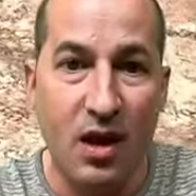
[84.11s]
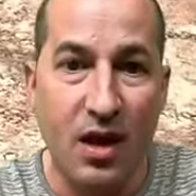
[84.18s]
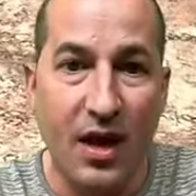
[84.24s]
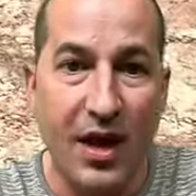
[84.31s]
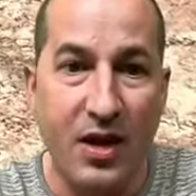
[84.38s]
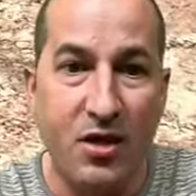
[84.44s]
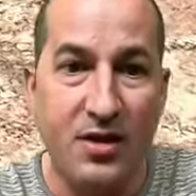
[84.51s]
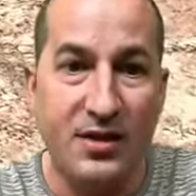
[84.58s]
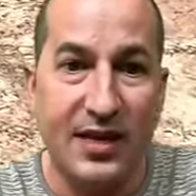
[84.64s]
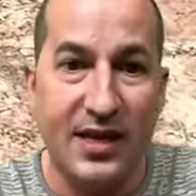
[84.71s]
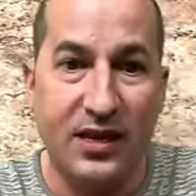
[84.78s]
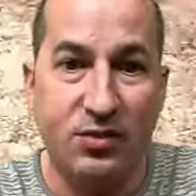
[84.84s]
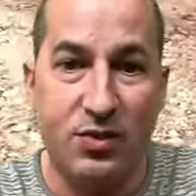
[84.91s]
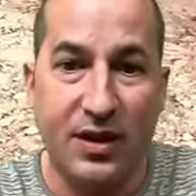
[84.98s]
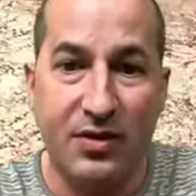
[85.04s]
Ellos están
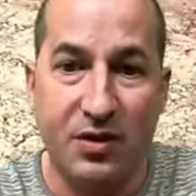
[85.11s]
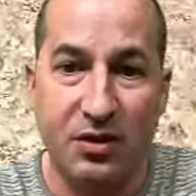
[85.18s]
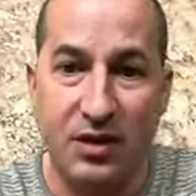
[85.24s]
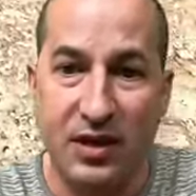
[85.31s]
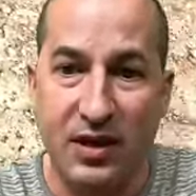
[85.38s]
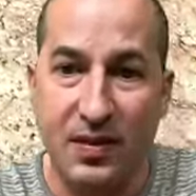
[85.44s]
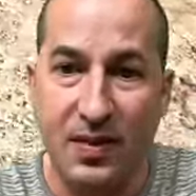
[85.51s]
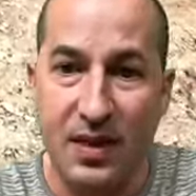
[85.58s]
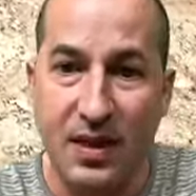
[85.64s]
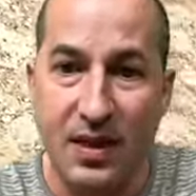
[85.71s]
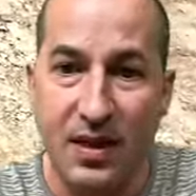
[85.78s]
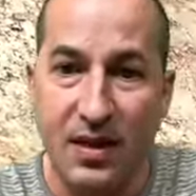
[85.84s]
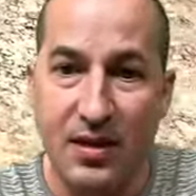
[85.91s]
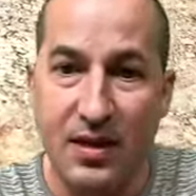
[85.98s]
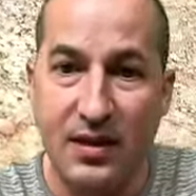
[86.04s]
capturándose.
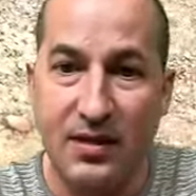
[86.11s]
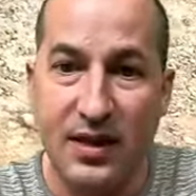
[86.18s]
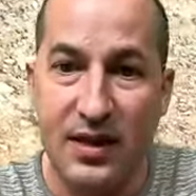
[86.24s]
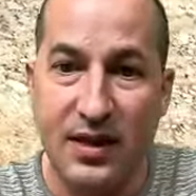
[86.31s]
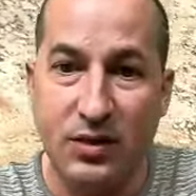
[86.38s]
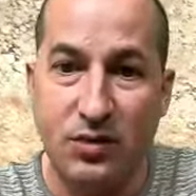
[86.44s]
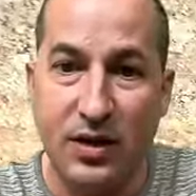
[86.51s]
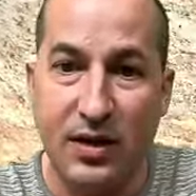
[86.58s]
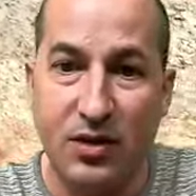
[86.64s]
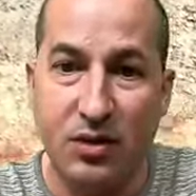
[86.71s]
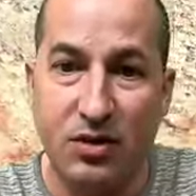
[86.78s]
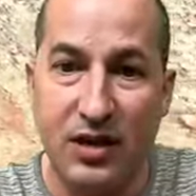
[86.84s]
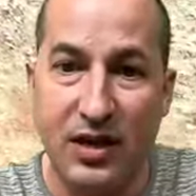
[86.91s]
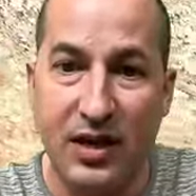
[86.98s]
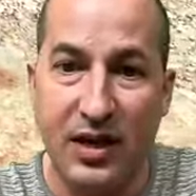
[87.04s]
Ya están
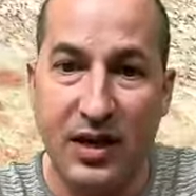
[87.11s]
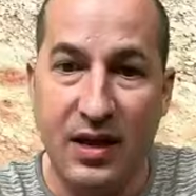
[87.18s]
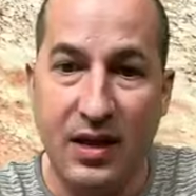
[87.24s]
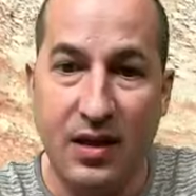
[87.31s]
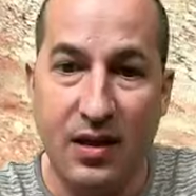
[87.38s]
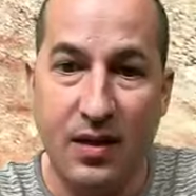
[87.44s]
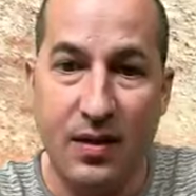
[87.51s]
capturándose.